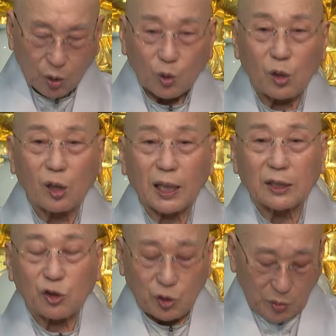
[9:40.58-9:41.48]

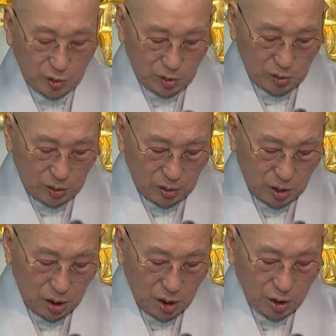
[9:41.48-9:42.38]
권력까지
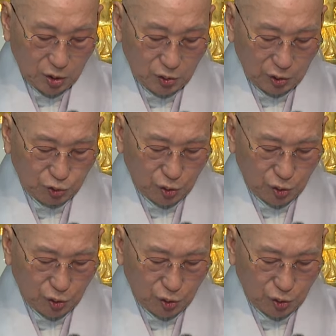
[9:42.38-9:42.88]
스며들고 그게